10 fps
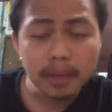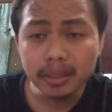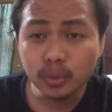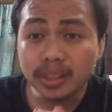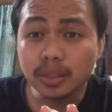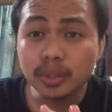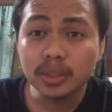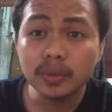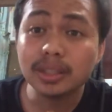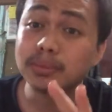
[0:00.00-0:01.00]
ay
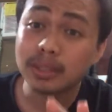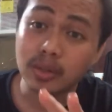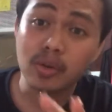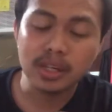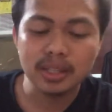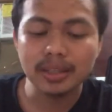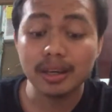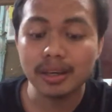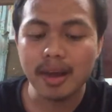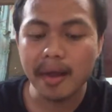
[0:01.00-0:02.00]
2021 is maging okay na
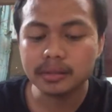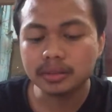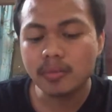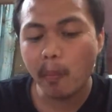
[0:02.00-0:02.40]
talaga lahat.